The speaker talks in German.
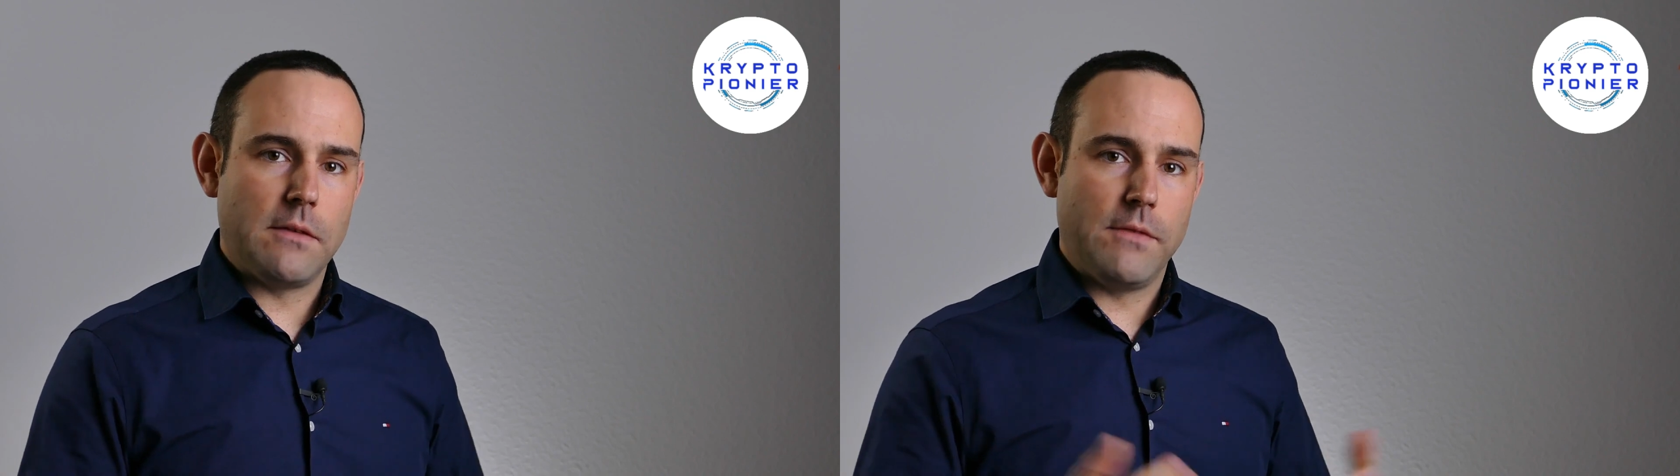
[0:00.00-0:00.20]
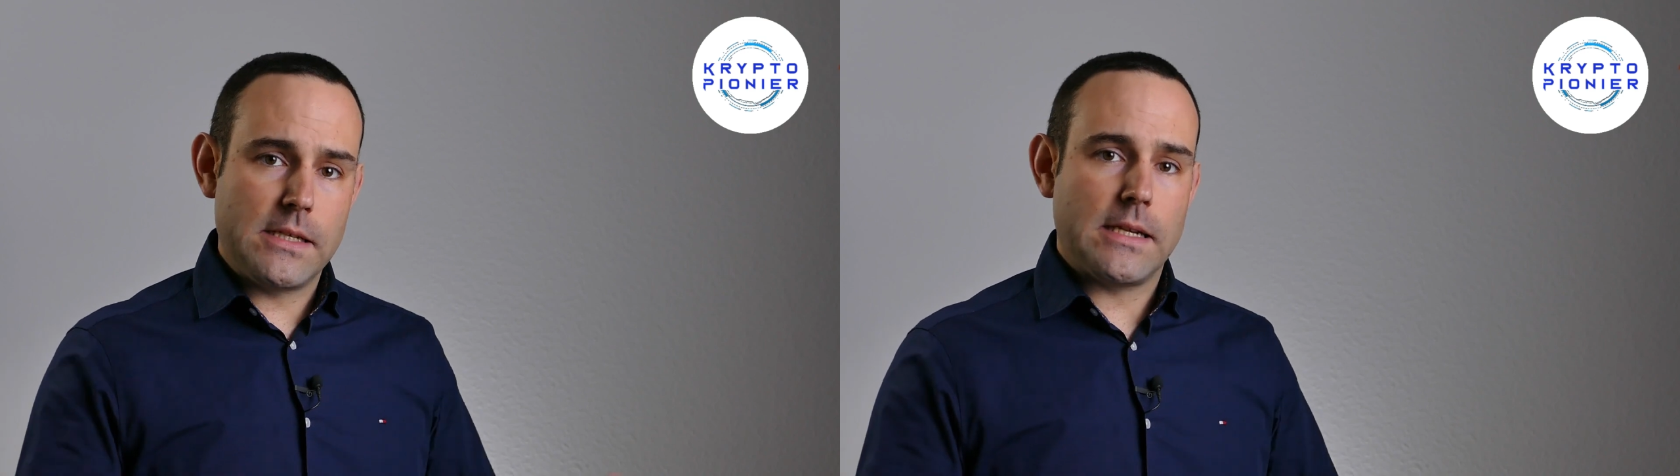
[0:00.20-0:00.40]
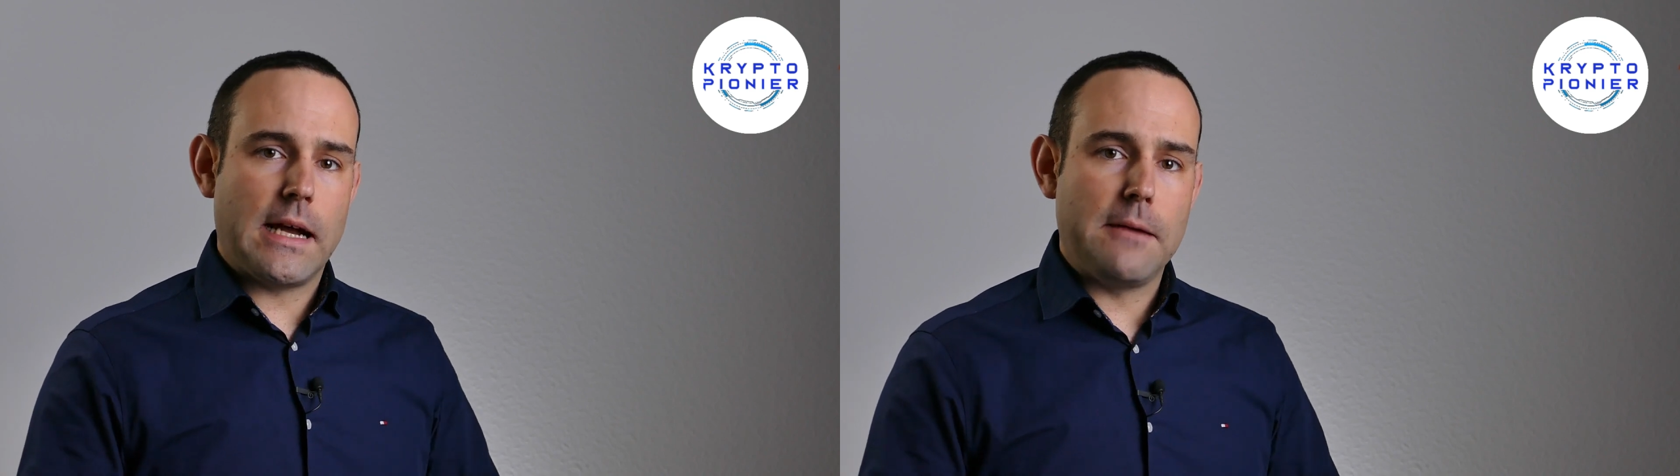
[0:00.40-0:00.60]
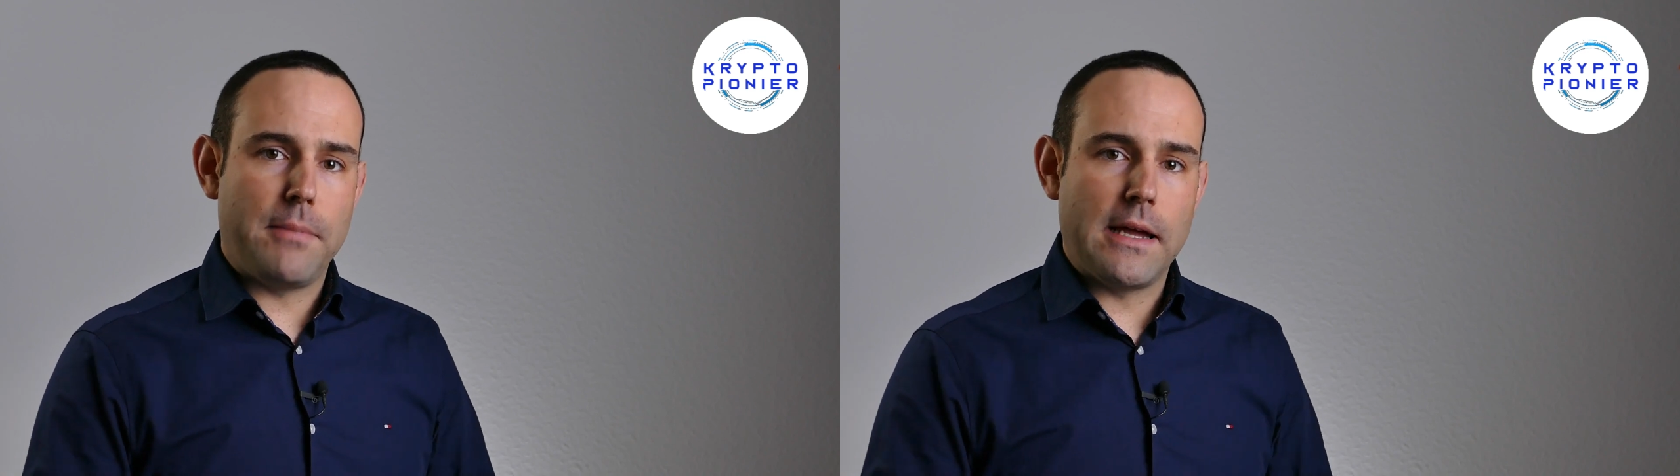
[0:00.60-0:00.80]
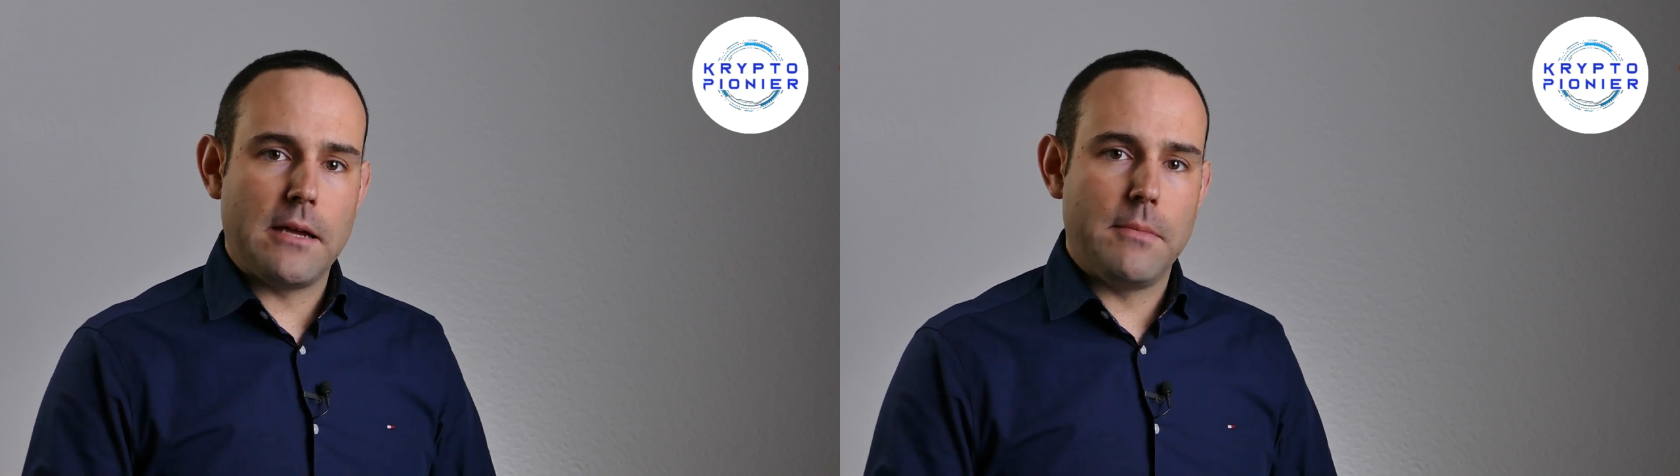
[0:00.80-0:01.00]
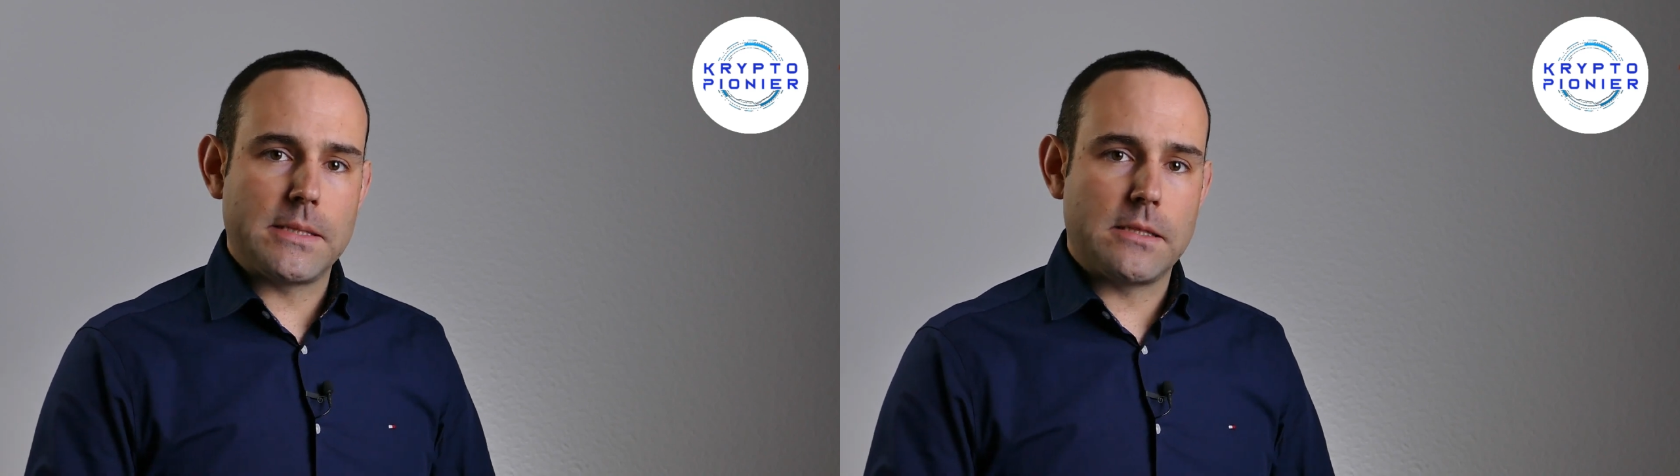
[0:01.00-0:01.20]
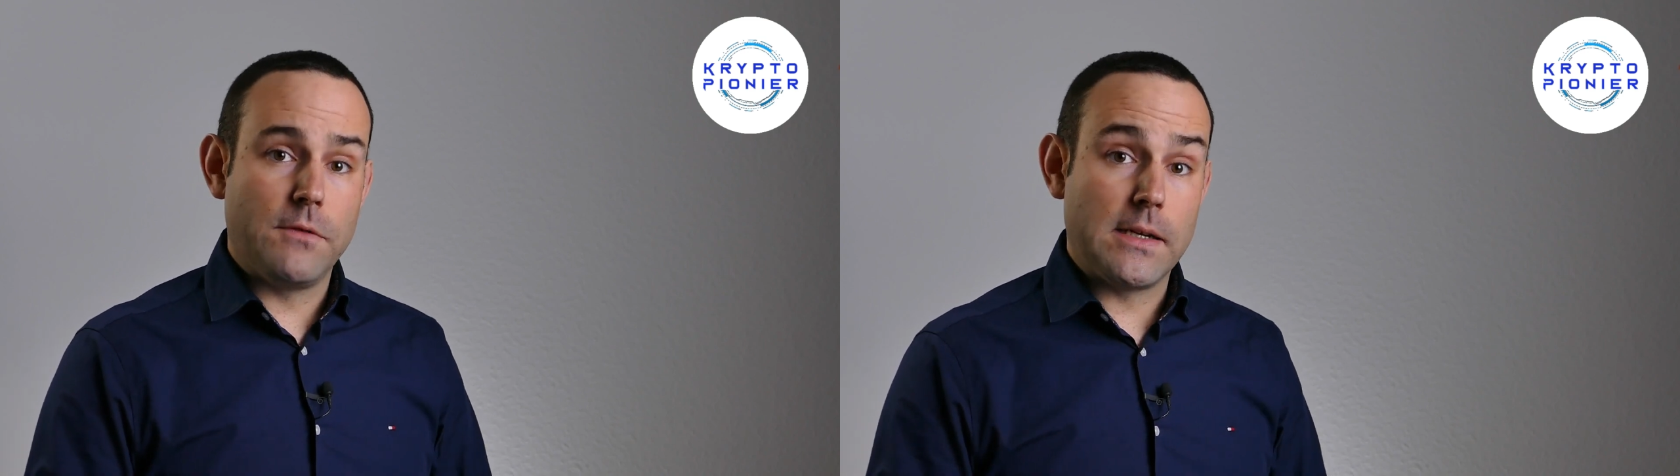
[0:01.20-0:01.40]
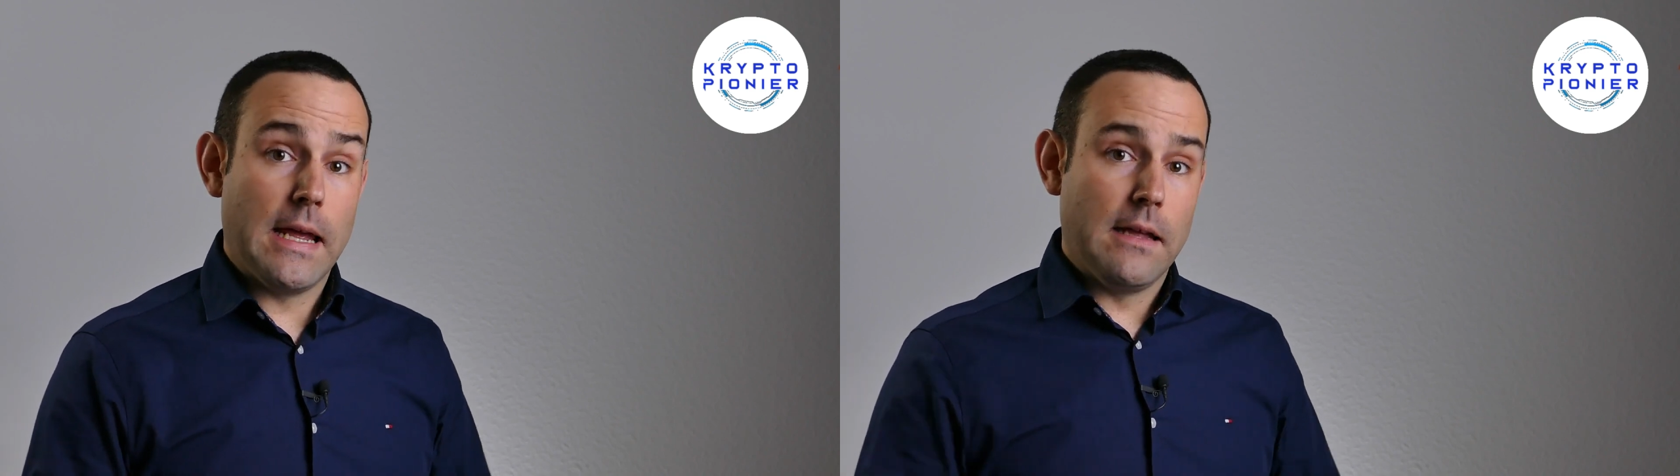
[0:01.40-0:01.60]
die Wichtigkeit beigemessen
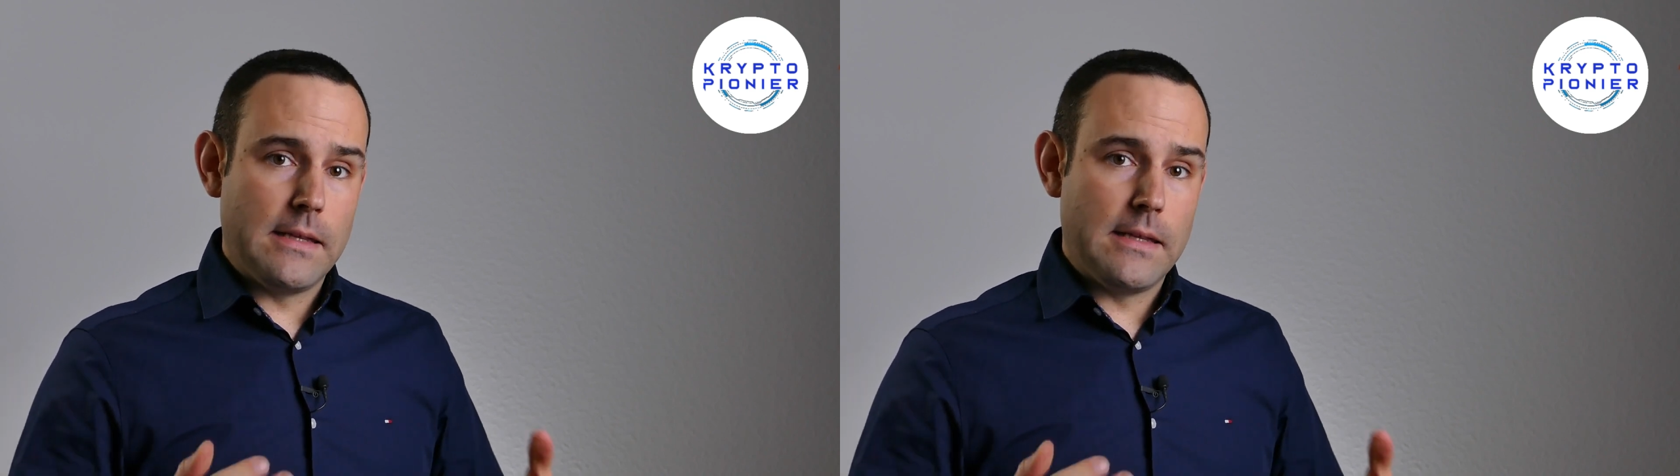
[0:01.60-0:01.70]
wird,